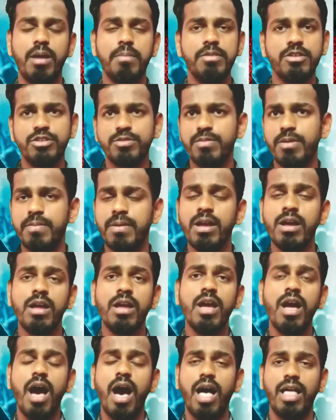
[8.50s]
நாமினேஷன் பேப்பர்
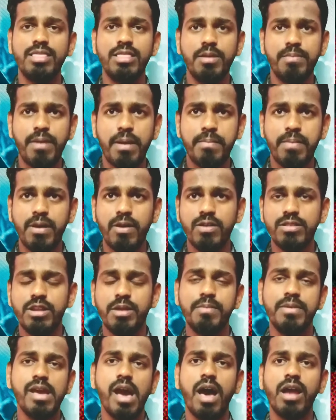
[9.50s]
அந்த பேப்பரில் வந்து
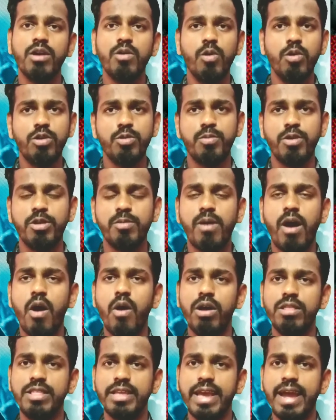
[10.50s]
நம்ம யாருக்கு ஓட்டு பண்ணுமோ
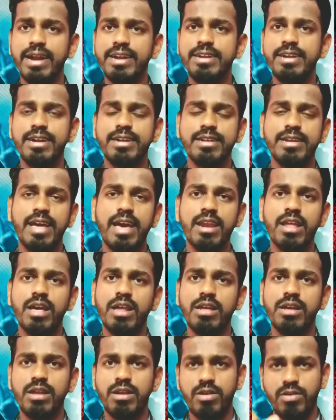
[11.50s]
அவன் அந்த கேண்டிடேட்டுக்கு நேராக
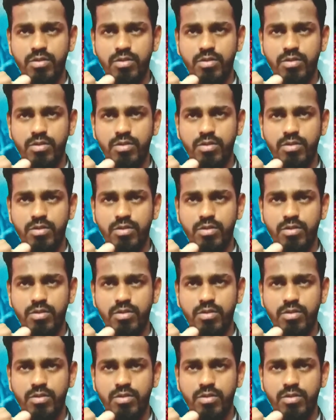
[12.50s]
இருக்கிற